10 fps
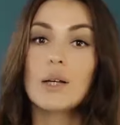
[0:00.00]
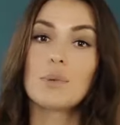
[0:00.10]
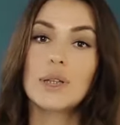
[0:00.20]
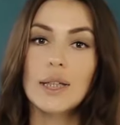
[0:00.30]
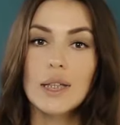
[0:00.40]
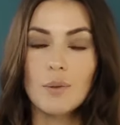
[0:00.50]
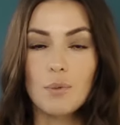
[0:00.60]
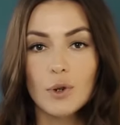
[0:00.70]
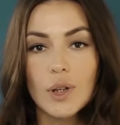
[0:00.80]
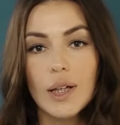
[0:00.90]
Питание
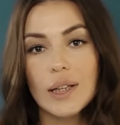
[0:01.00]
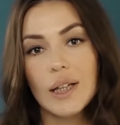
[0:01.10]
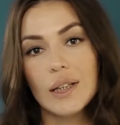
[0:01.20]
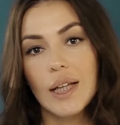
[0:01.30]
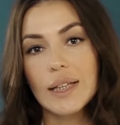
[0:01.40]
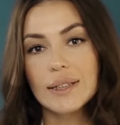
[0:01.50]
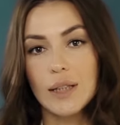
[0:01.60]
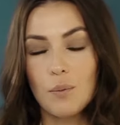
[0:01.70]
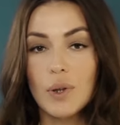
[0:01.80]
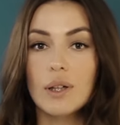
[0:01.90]
ребенка – это одна из
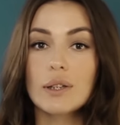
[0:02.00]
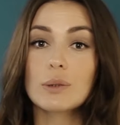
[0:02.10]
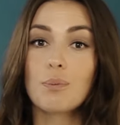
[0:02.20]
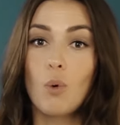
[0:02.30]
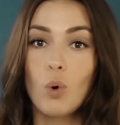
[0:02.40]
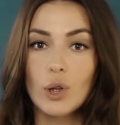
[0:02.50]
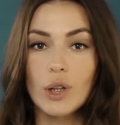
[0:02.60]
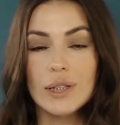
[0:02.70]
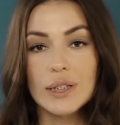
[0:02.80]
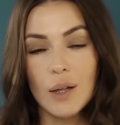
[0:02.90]
самых
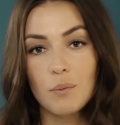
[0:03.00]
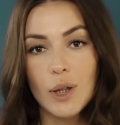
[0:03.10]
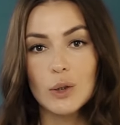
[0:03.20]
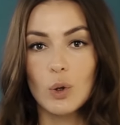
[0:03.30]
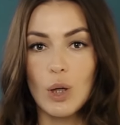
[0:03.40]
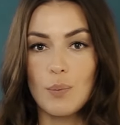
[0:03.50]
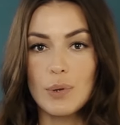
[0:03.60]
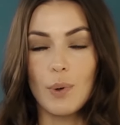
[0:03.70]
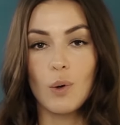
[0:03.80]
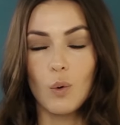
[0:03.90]
спорных тем, которая
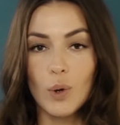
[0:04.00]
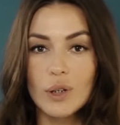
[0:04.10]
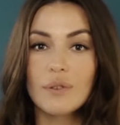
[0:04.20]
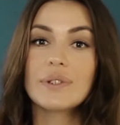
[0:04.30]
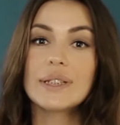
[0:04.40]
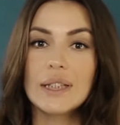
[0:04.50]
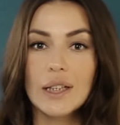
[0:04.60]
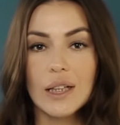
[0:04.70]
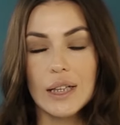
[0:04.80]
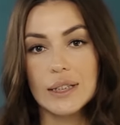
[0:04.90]
беспокоит
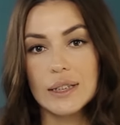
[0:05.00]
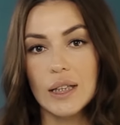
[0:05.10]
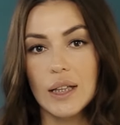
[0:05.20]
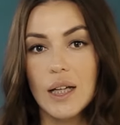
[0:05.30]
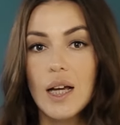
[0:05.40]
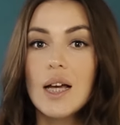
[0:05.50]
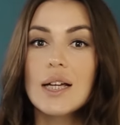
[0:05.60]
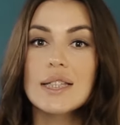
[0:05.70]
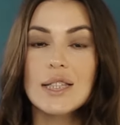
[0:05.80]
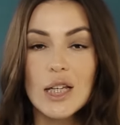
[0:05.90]
всех родителей.
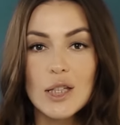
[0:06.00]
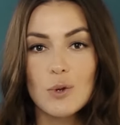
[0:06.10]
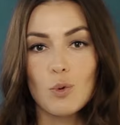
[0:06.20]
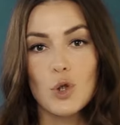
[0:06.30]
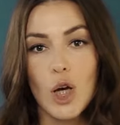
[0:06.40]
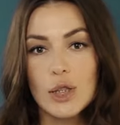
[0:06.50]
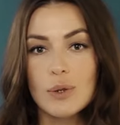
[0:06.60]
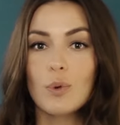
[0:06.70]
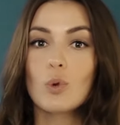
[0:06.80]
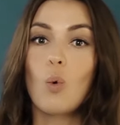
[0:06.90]
Здесь
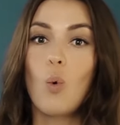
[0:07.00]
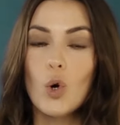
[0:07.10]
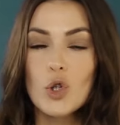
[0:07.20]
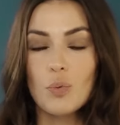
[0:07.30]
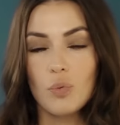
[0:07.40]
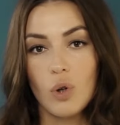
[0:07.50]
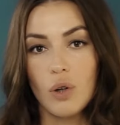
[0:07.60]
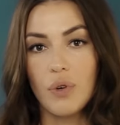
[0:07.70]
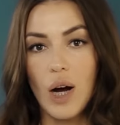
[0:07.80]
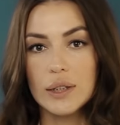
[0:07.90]
участвует очень
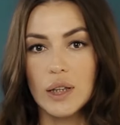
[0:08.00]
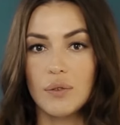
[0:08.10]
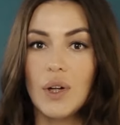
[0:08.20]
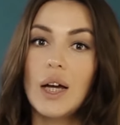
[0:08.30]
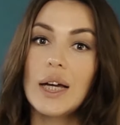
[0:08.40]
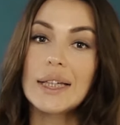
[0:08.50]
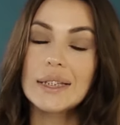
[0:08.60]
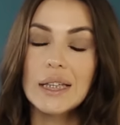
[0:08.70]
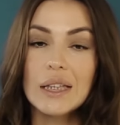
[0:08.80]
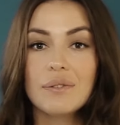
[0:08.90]
много факторов.
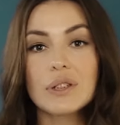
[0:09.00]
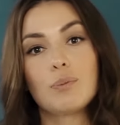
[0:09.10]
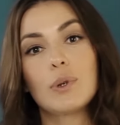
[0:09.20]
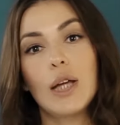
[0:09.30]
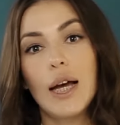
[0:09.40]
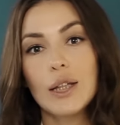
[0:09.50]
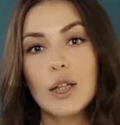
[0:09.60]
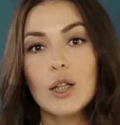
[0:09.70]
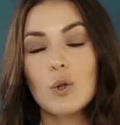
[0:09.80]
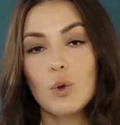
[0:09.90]
Это и
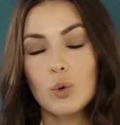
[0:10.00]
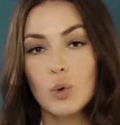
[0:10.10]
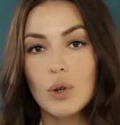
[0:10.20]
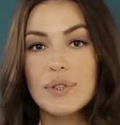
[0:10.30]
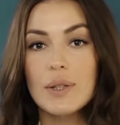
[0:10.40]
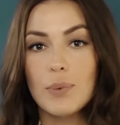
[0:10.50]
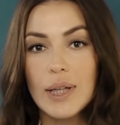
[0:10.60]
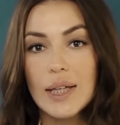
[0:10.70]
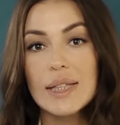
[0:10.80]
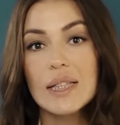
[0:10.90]
воспитание, и культура в
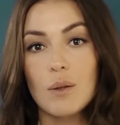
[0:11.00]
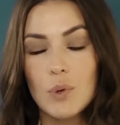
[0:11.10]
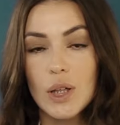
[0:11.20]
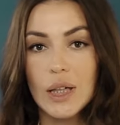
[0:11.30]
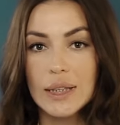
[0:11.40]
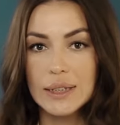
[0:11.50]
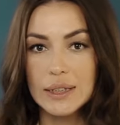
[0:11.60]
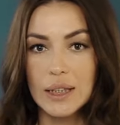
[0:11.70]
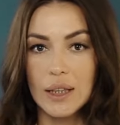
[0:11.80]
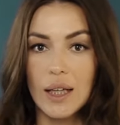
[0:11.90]
семье самих
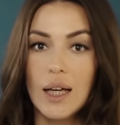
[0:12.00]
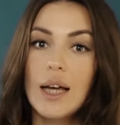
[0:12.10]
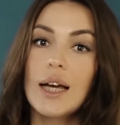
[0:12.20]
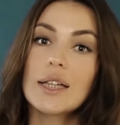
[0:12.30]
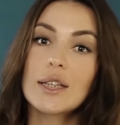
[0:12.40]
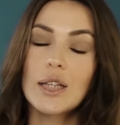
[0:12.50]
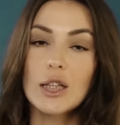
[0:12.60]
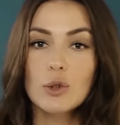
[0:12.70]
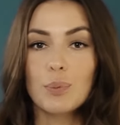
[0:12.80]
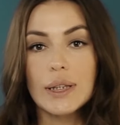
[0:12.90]
родителей. Это
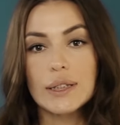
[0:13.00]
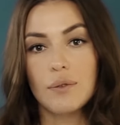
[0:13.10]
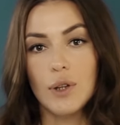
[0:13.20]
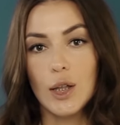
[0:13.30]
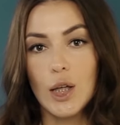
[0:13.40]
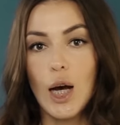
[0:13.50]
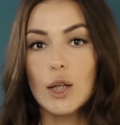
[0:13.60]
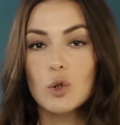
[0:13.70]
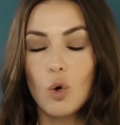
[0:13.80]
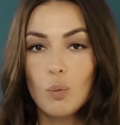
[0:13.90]
наше представление
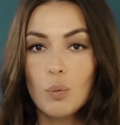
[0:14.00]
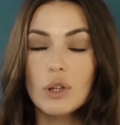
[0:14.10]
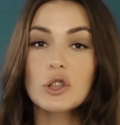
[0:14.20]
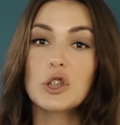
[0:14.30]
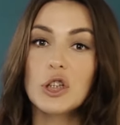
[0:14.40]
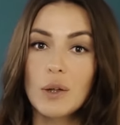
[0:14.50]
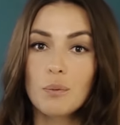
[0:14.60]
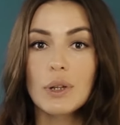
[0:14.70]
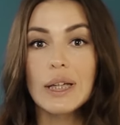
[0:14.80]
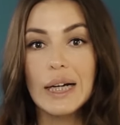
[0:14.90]
о том,
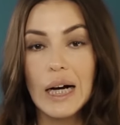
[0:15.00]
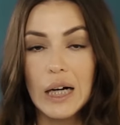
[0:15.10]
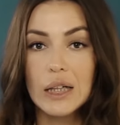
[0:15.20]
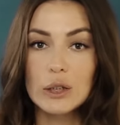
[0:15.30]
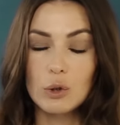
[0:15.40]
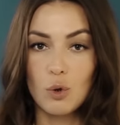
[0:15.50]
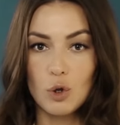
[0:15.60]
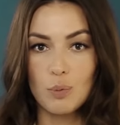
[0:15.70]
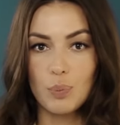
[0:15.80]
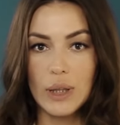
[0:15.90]
чем и как
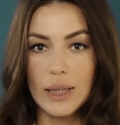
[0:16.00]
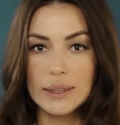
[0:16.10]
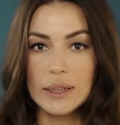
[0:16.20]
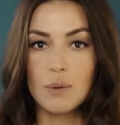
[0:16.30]
должен питаться